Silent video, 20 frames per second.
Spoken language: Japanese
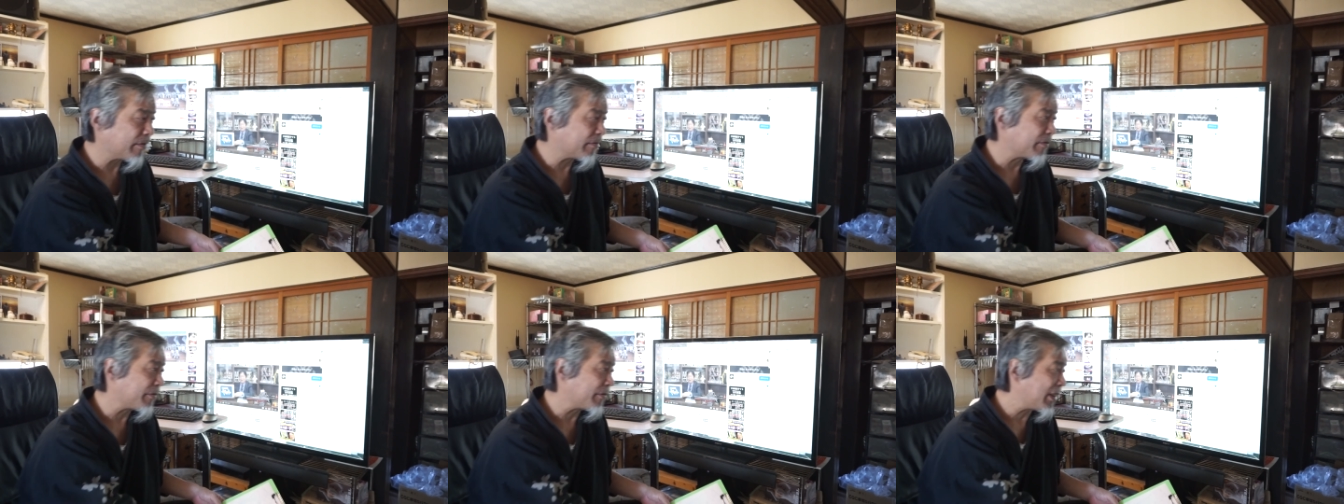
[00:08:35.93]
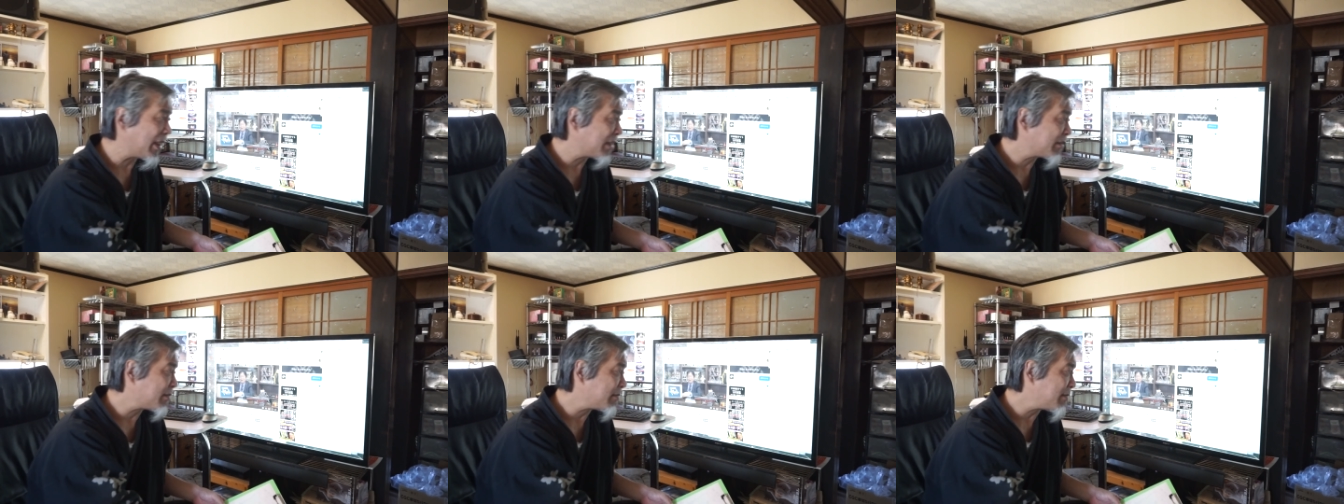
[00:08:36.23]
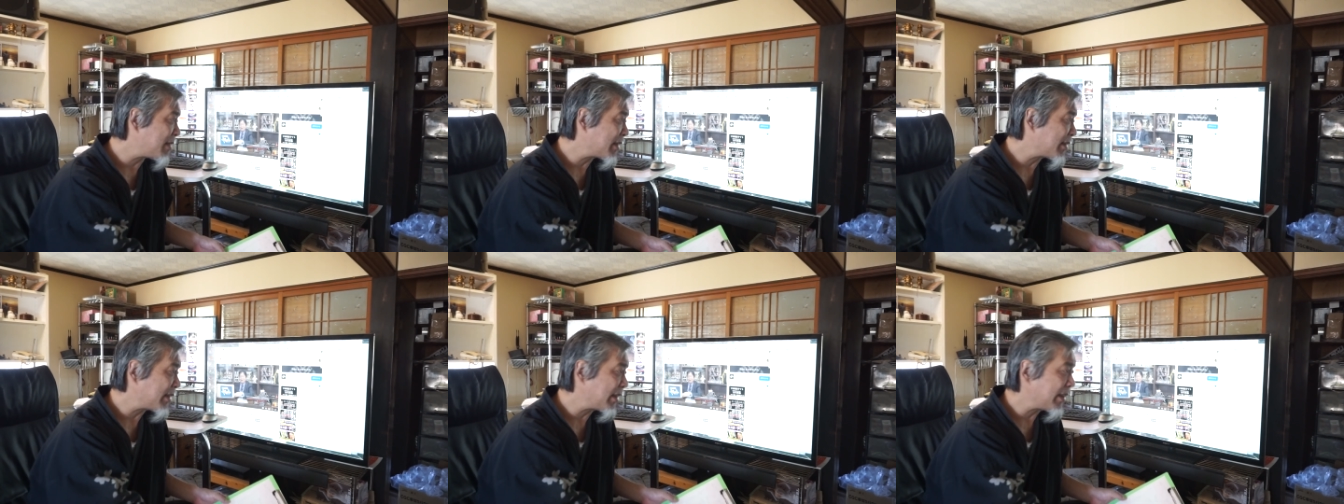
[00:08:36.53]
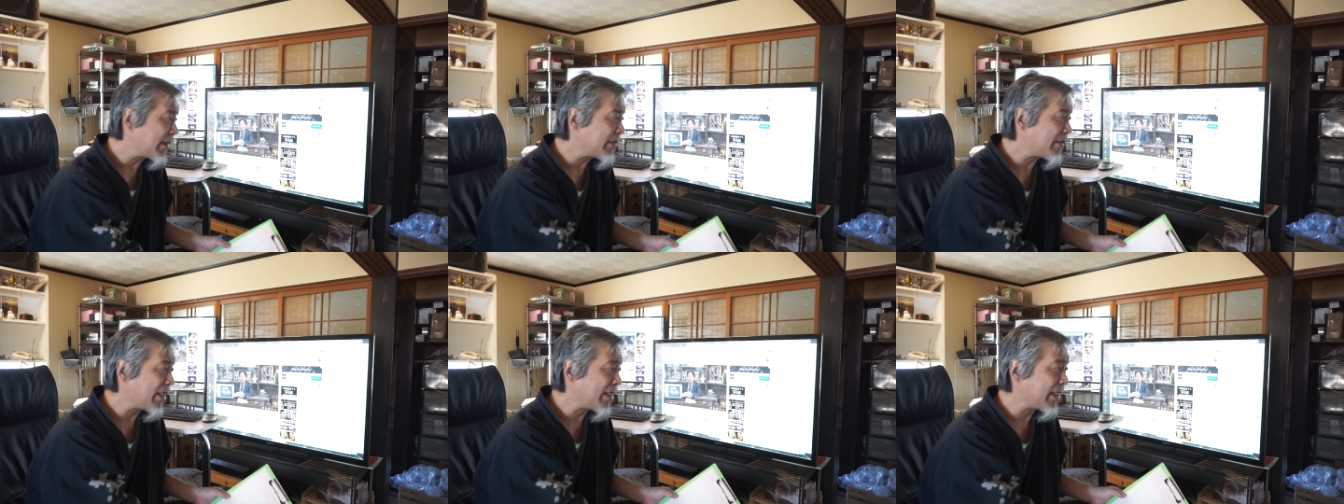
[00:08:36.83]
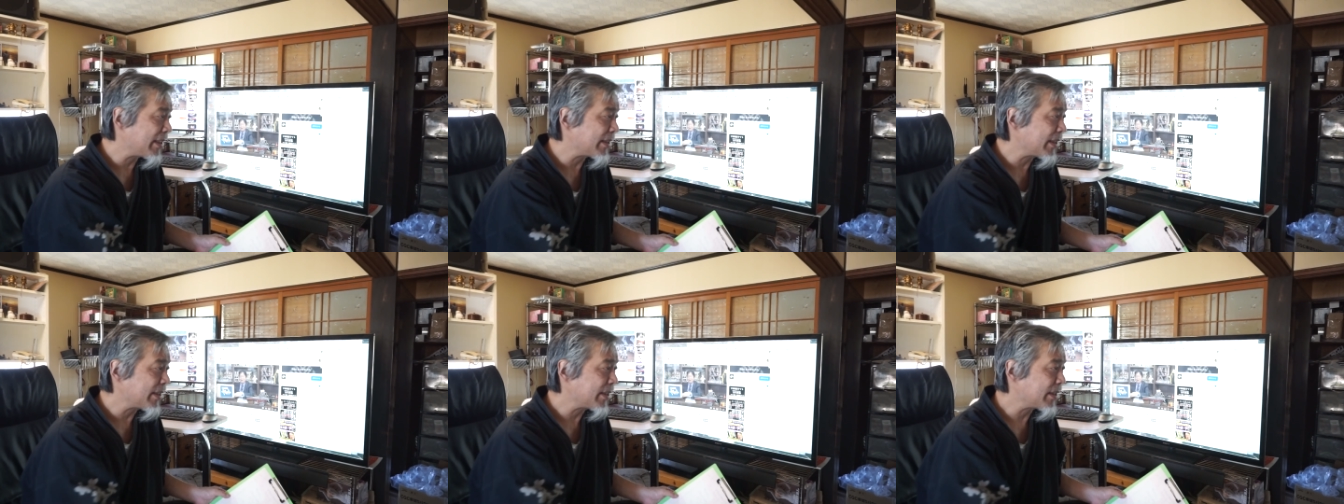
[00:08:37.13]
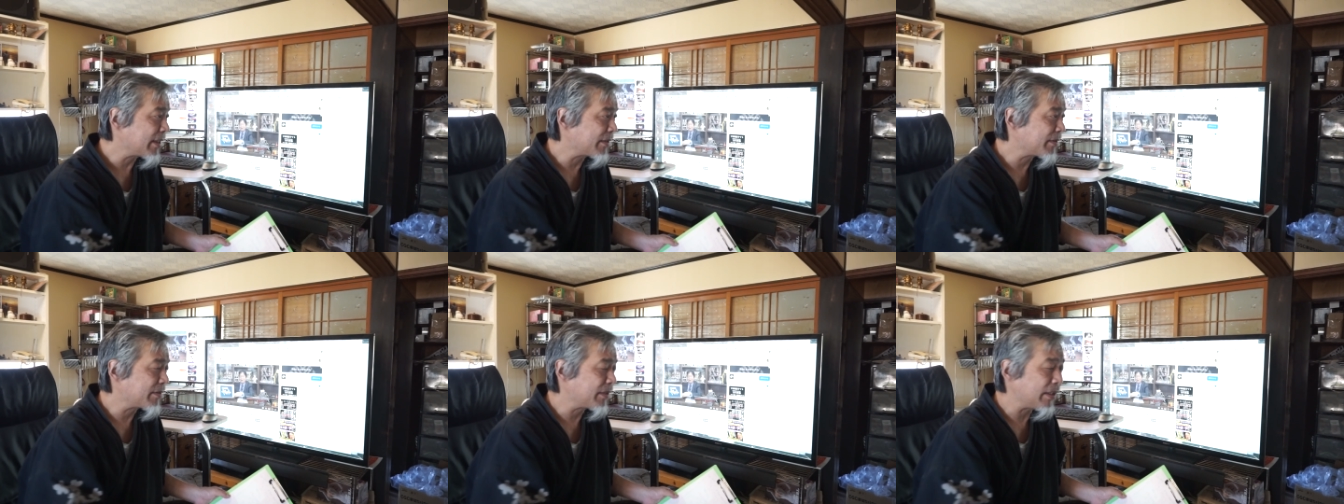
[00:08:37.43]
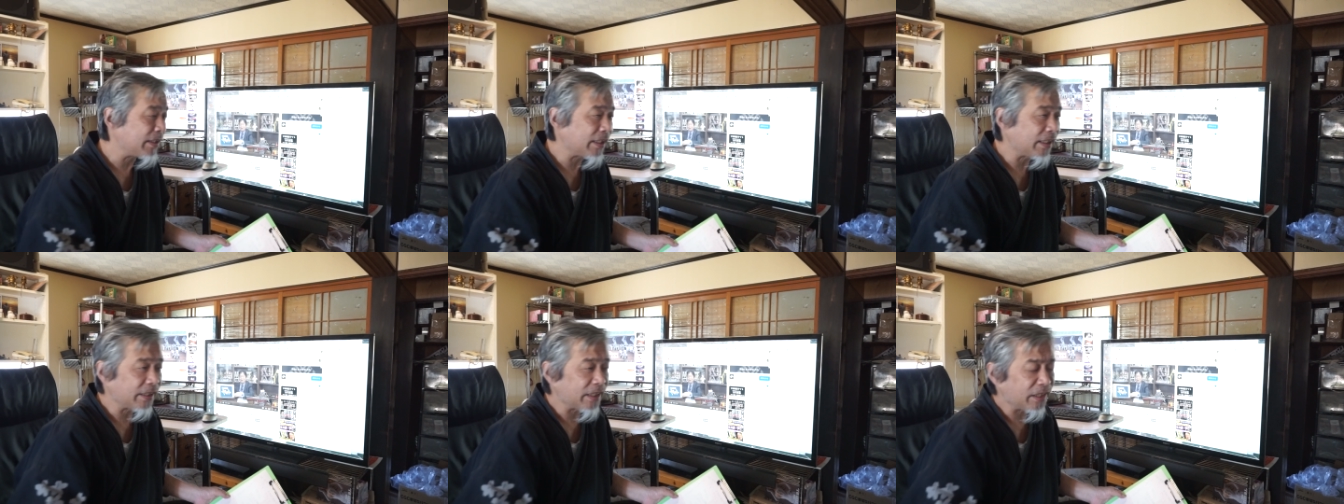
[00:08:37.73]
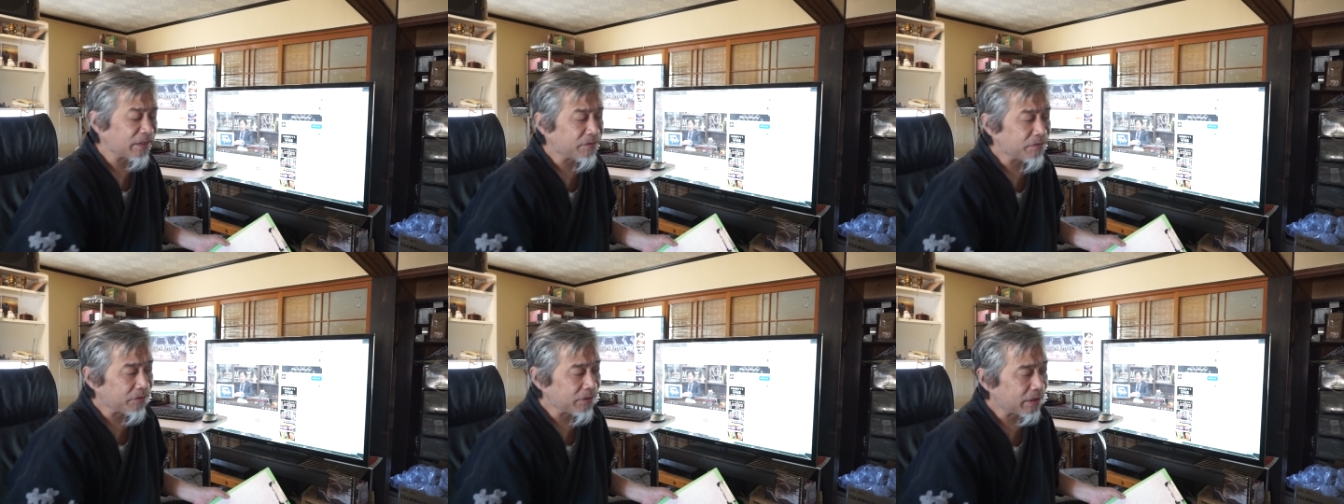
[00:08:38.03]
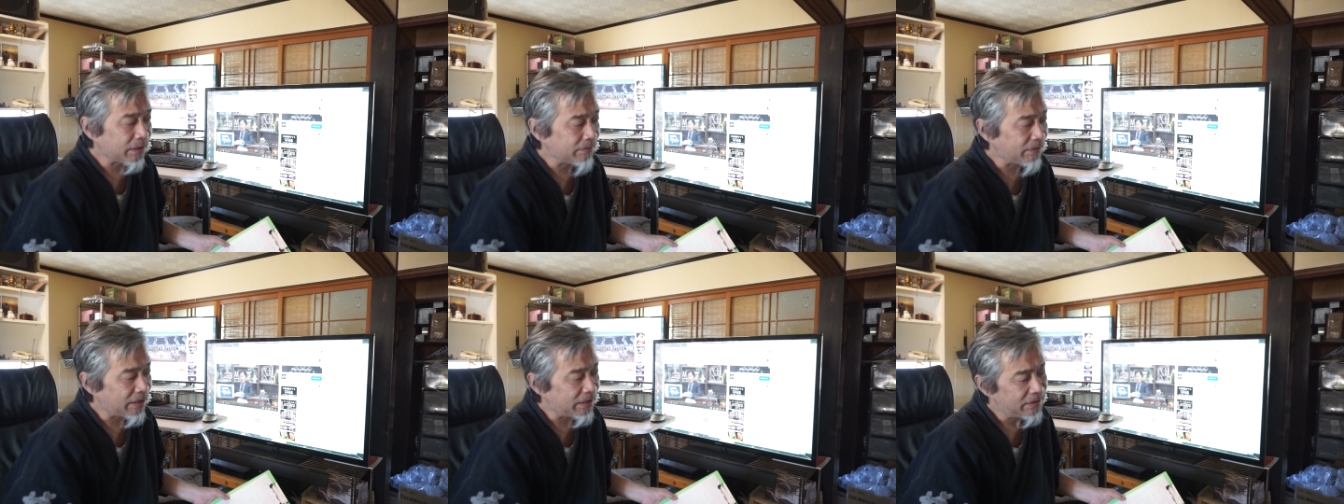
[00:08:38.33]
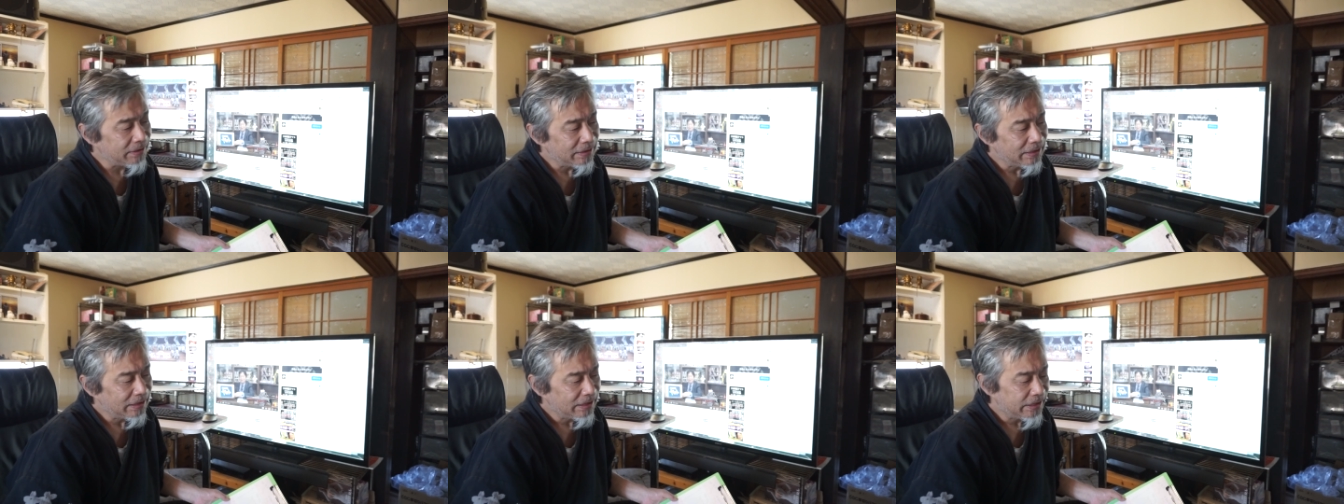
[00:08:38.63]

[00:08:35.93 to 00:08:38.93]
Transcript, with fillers: その悪魔系の話が好きな方にとっては